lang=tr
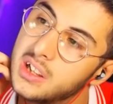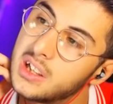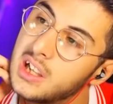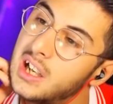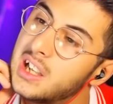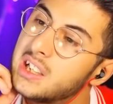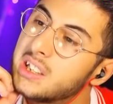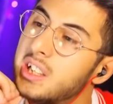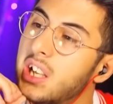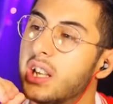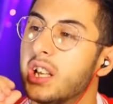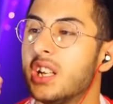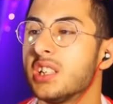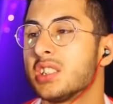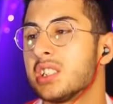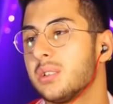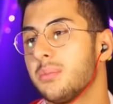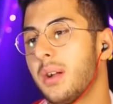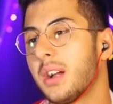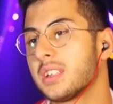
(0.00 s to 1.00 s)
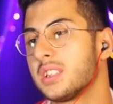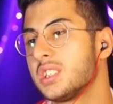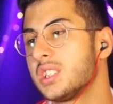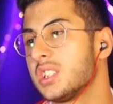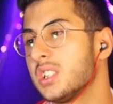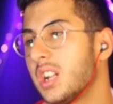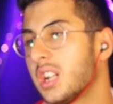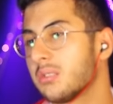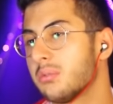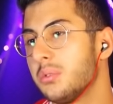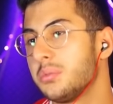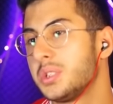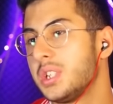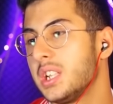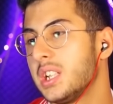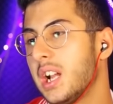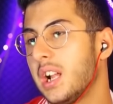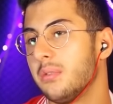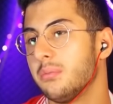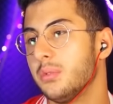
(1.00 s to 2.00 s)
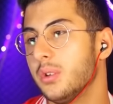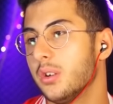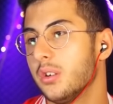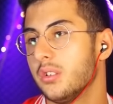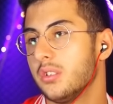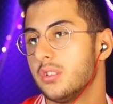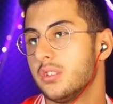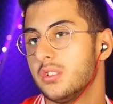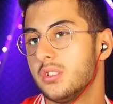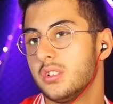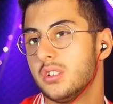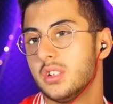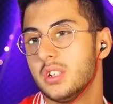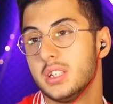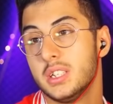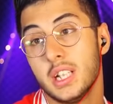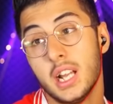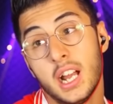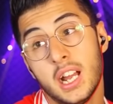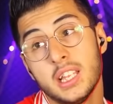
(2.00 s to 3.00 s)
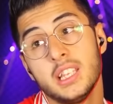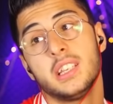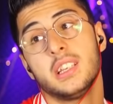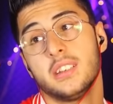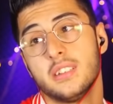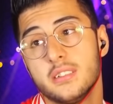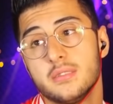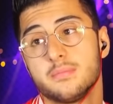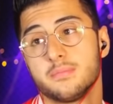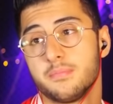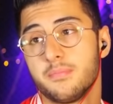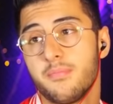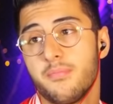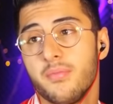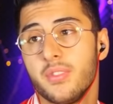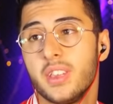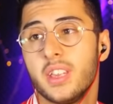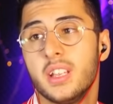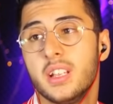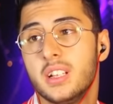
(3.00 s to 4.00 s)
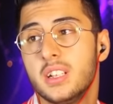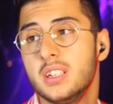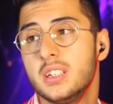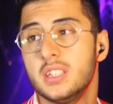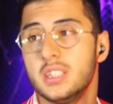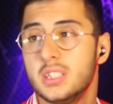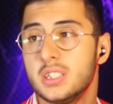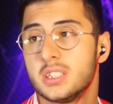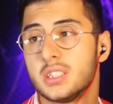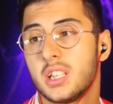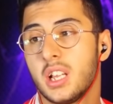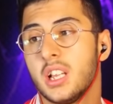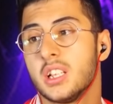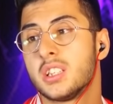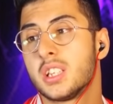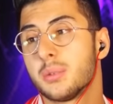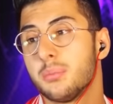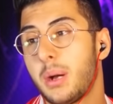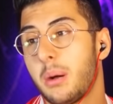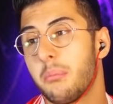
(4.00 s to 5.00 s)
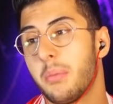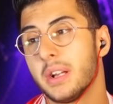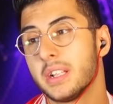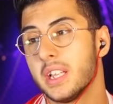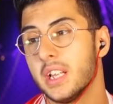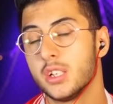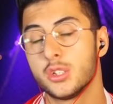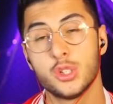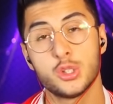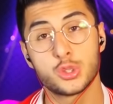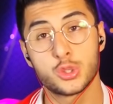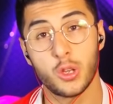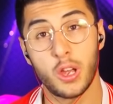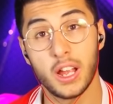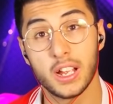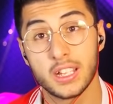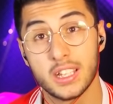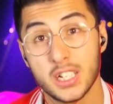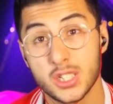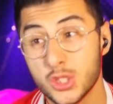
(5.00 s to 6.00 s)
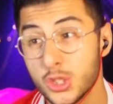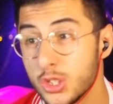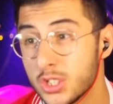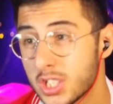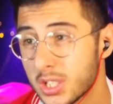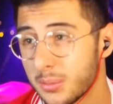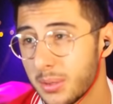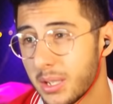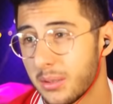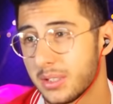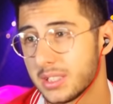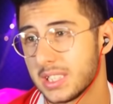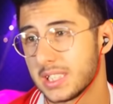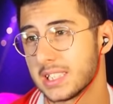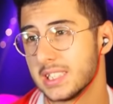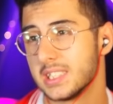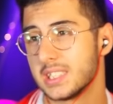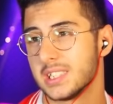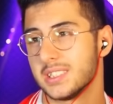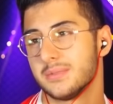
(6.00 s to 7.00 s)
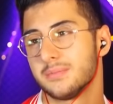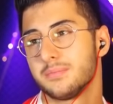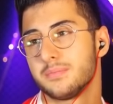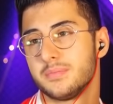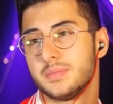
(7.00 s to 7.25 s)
Kanka dala asılmak dışında aklıma bir şey gelmiyor. Yani dala tırmanman gerekiyor. Su aygırları çünkü tırmanamaz arkadaşlar.